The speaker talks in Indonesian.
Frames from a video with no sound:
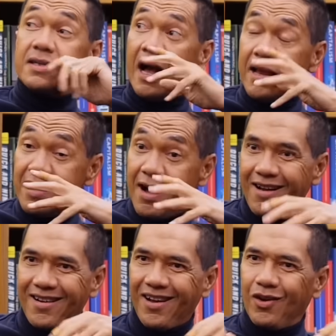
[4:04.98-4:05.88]

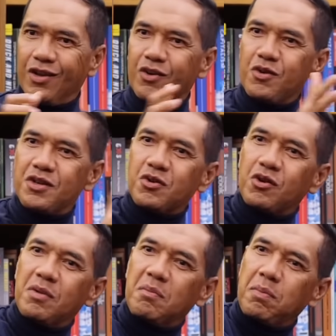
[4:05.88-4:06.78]
Sayang kalau Indonesia
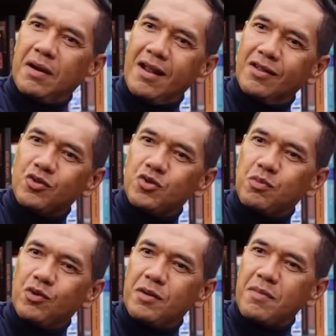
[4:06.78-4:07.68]
udah berperan
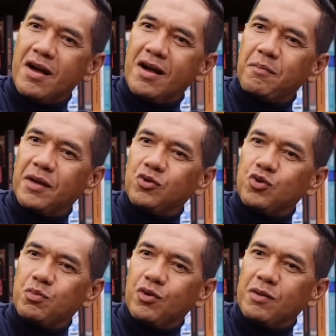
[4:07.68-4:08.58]
75 sampai
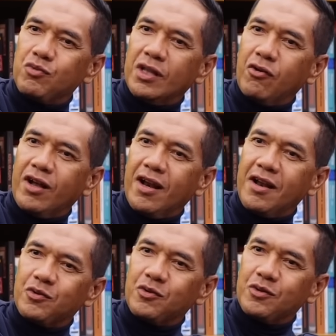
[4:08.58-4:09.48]
70 ribu tahun yang
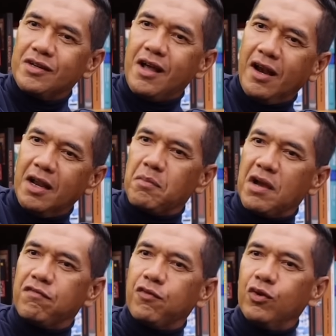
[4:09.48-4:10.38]
lalu dalam
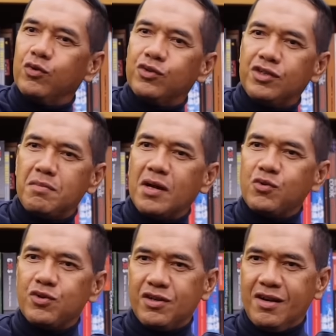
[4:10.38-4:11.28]
evolusi
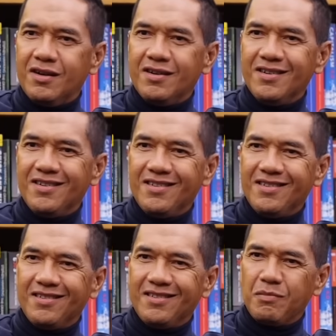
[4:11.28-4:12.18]
manusia
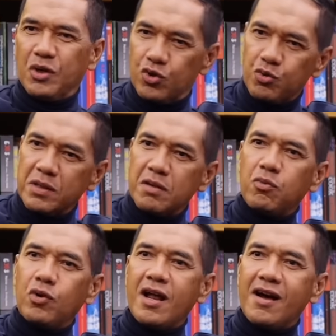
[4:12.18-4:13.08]
menuju
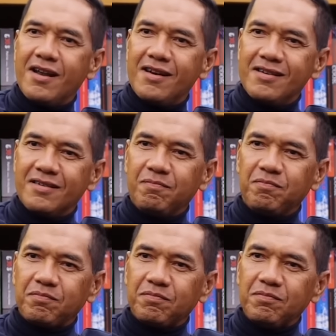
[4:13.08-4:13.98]
penyempurnaan,
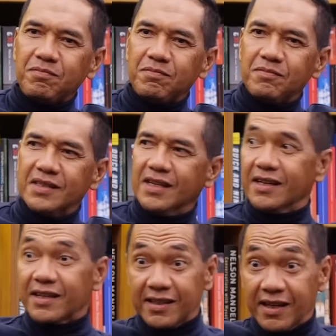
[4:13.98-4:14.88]

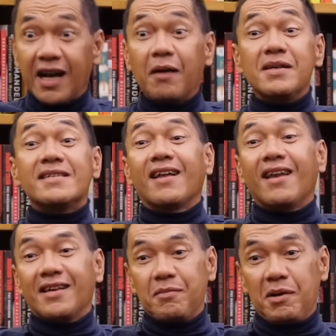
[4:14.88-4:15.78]
kita nggak bisa
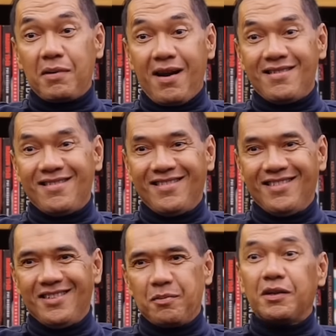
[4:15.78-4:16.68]
lagi berperan
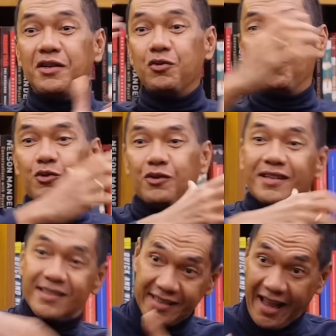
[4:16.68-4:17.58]
seperti dulu
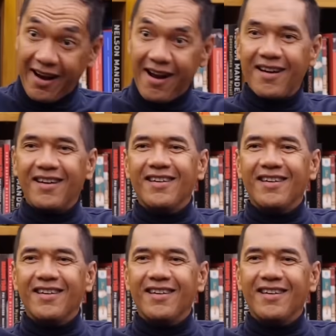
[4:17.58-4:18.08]
sekarang.